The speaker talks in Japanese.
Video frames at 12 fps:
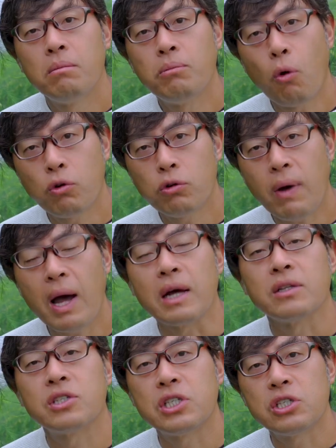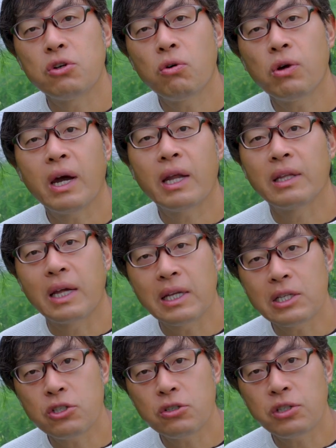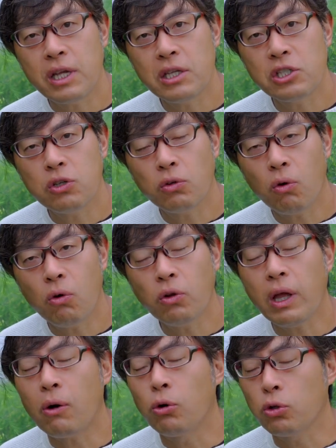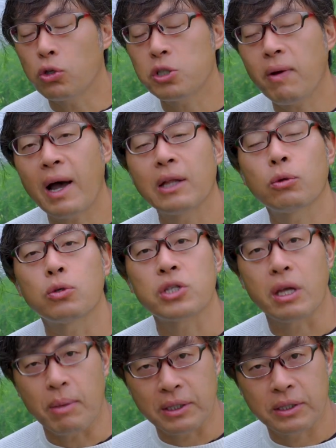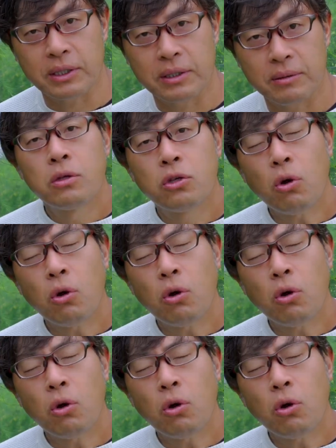僕は地上から70センチのところで今年はカットしています